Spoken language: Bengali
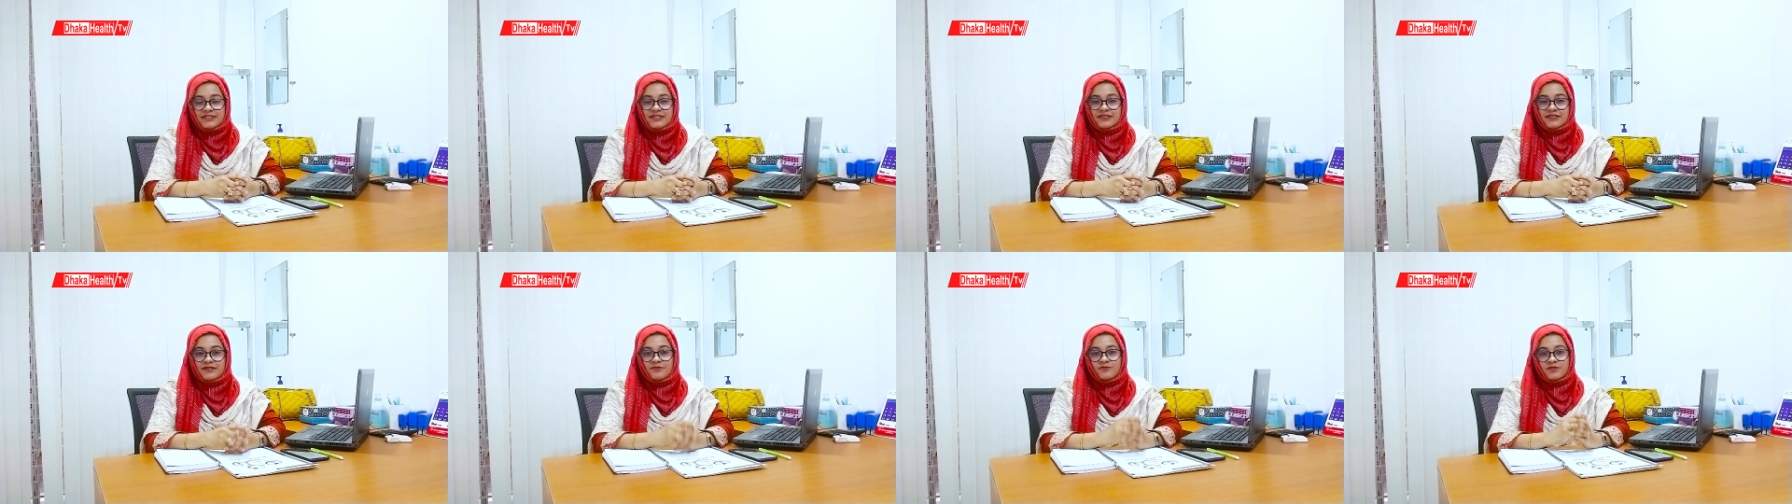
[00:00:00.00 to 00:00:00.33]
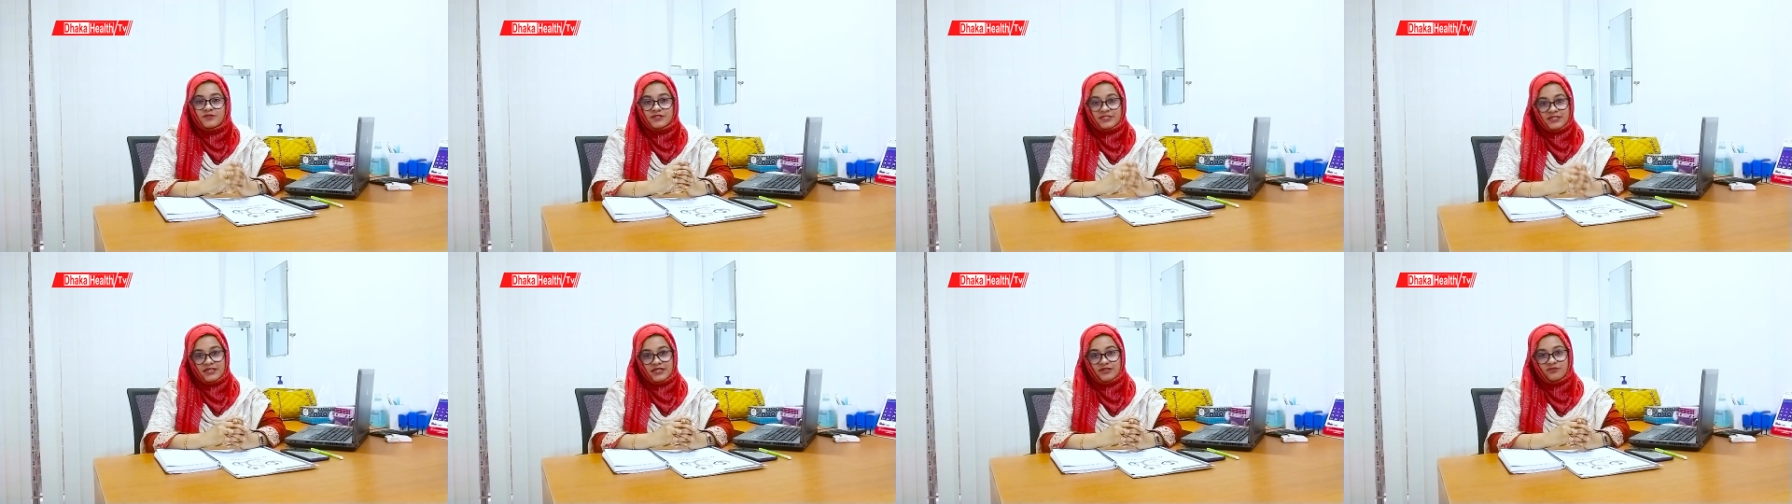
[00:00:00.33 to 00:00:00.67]
সেটা
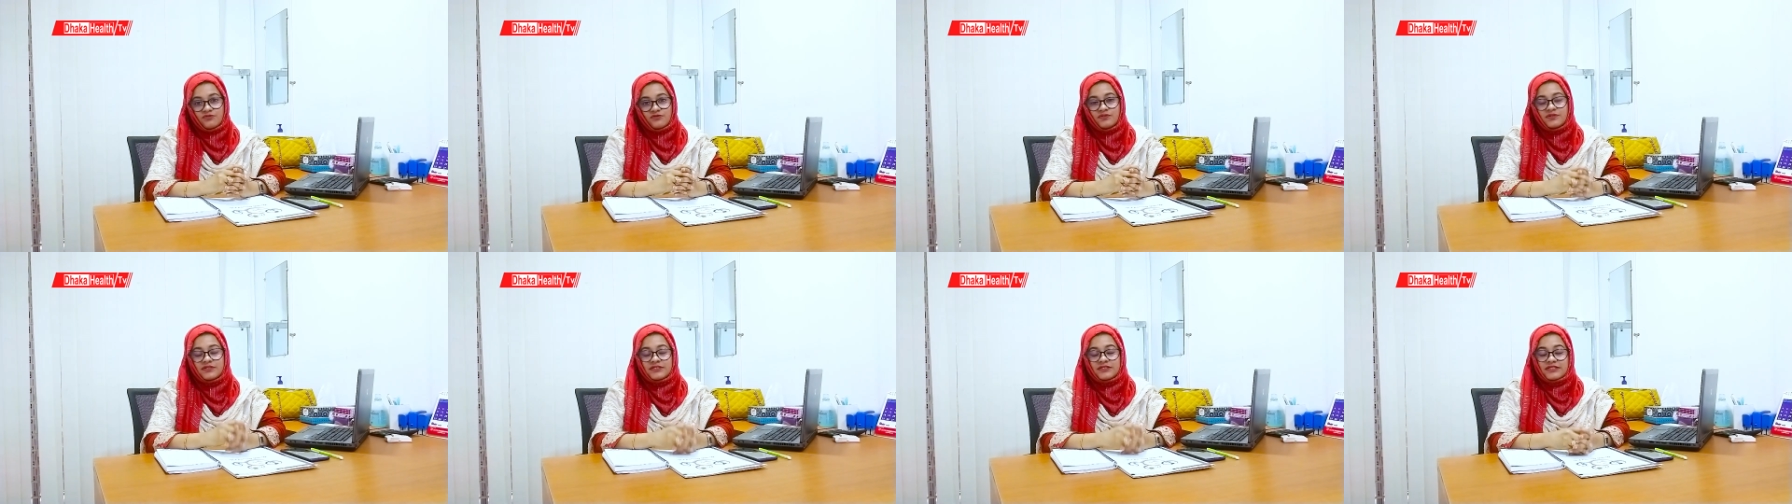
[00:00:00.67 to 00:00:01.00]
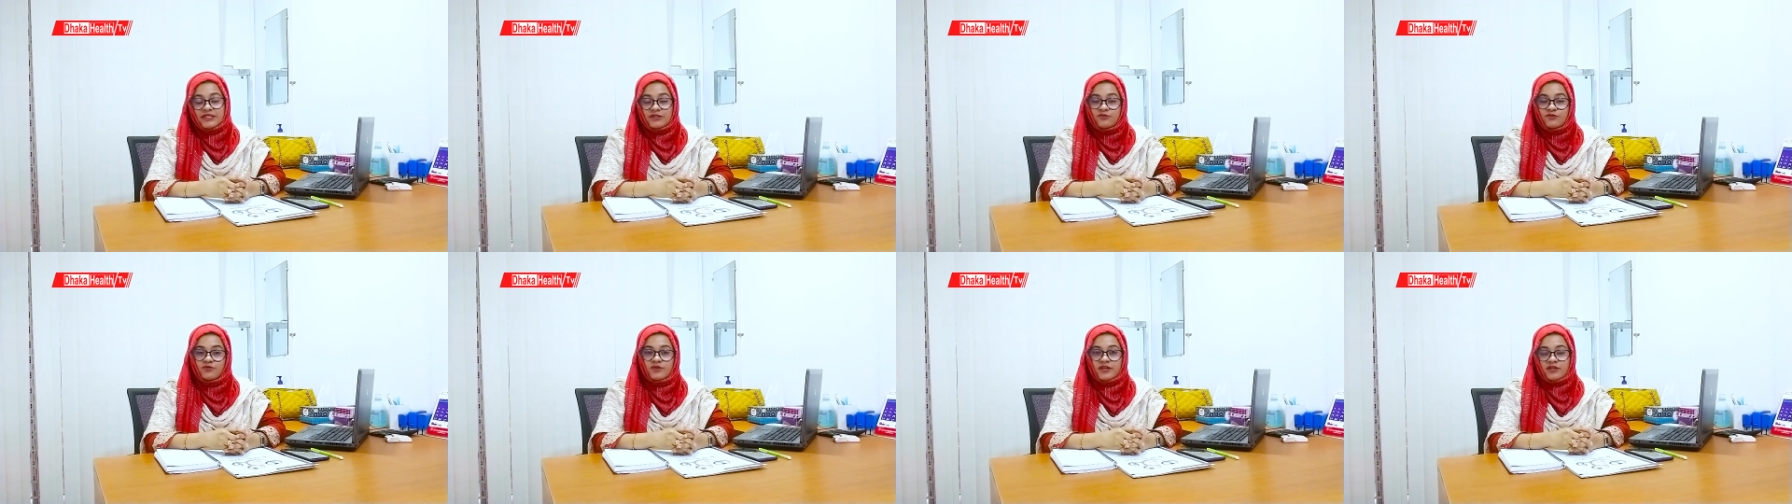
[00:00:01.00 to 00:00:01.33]
হচ্ছে ডেঙ্গু
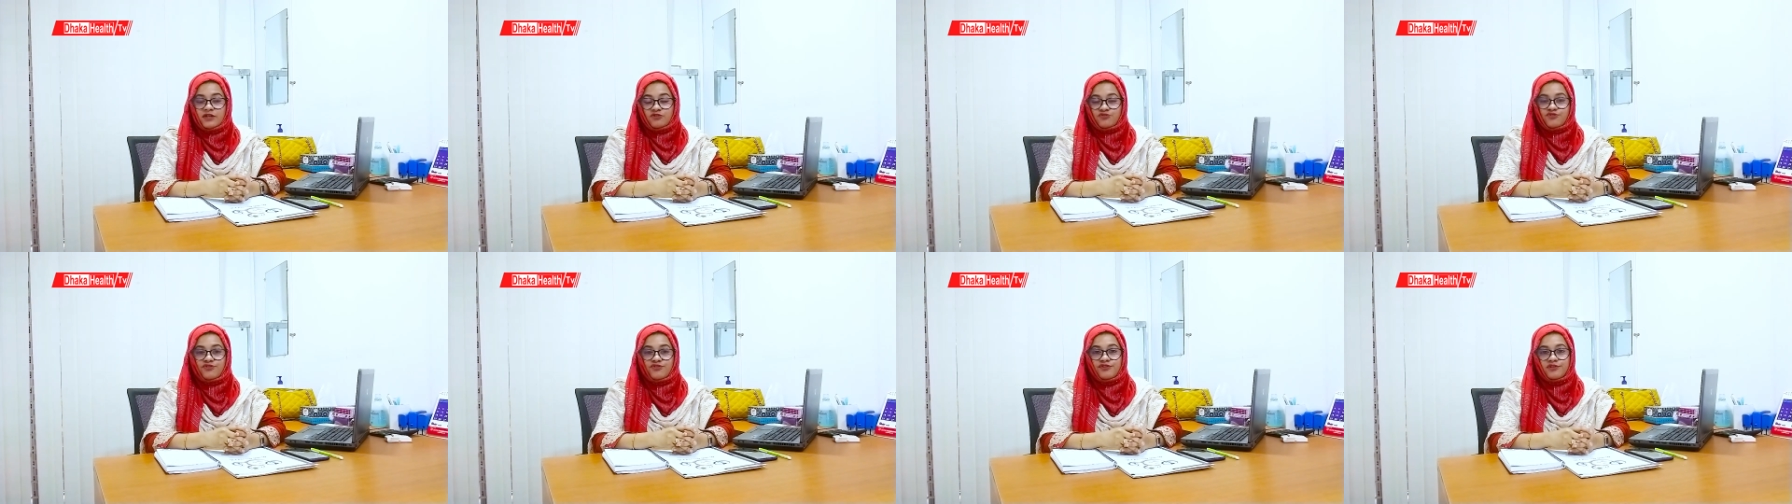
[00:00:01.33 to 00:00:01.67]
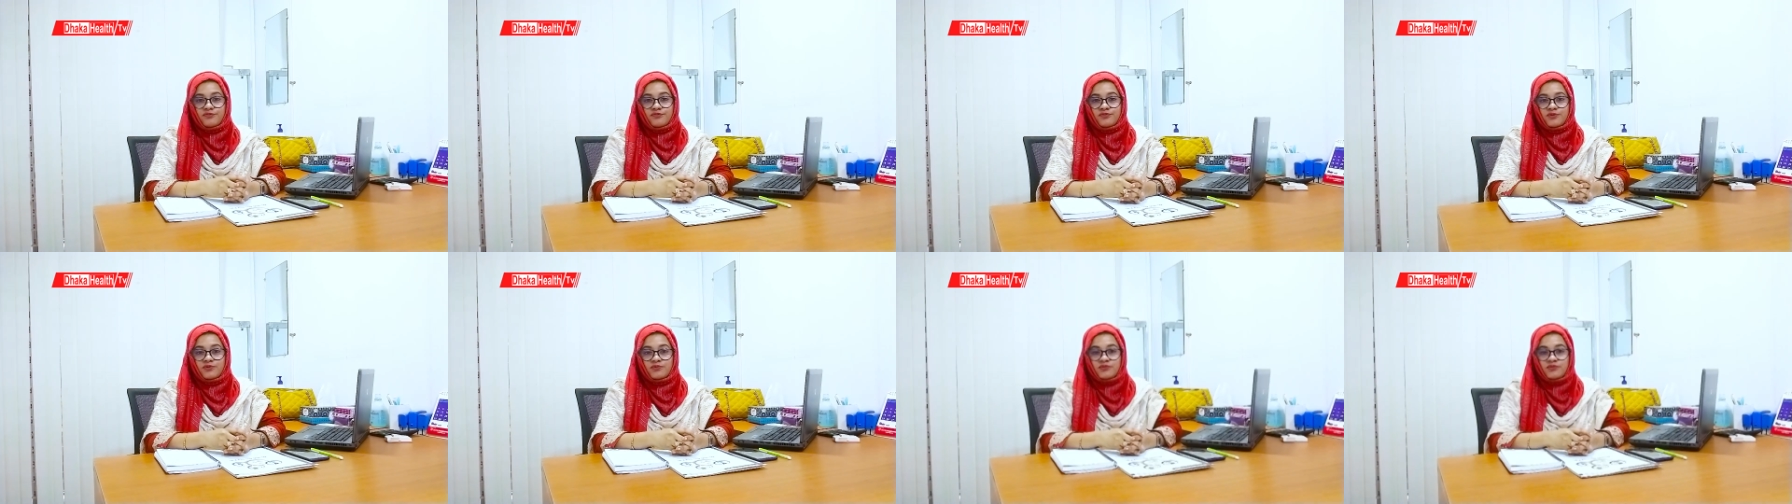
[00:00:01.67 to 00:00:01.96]
ডেঙ্গু নিয়ে একটু কথা